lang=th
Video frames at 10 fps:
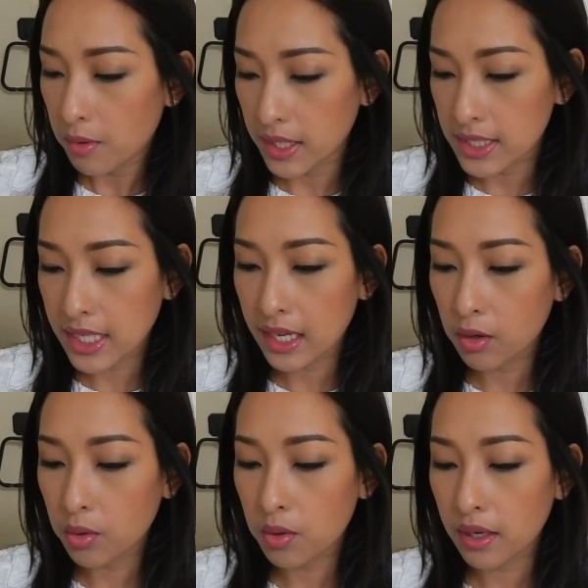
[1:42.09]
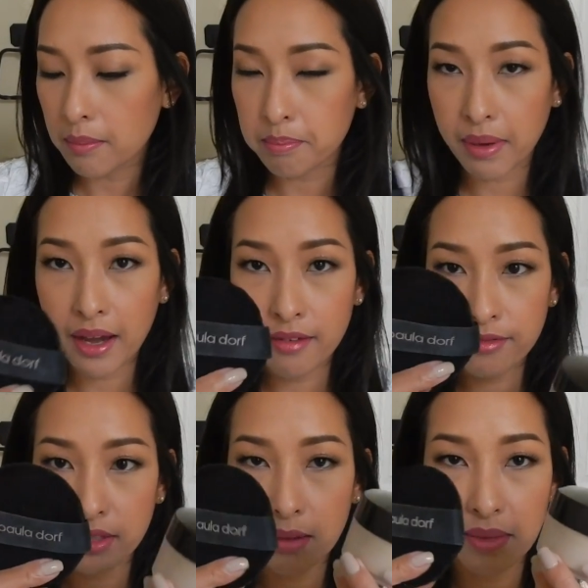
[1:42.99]
วันนี้ใช้คู่กับพัฟ
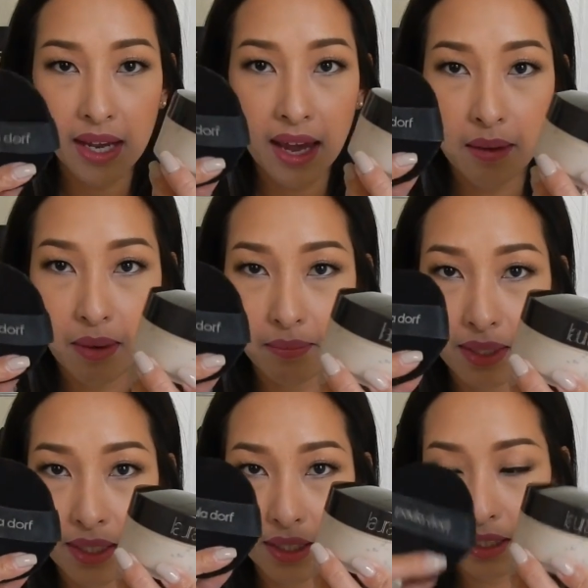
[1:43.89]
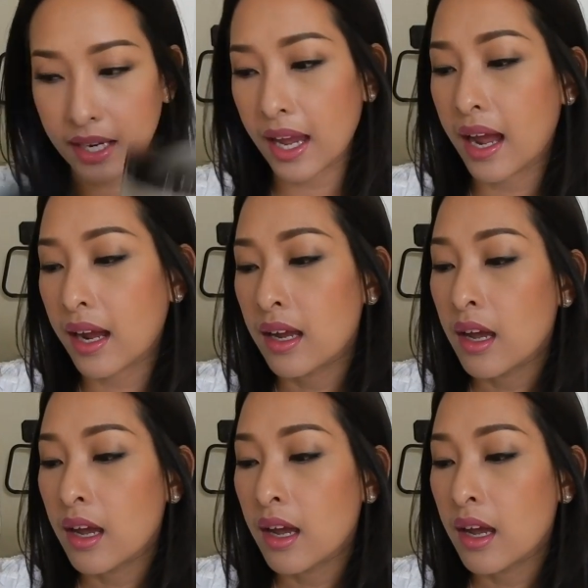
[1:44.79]
ธรรมดาแบบนี้นะคะ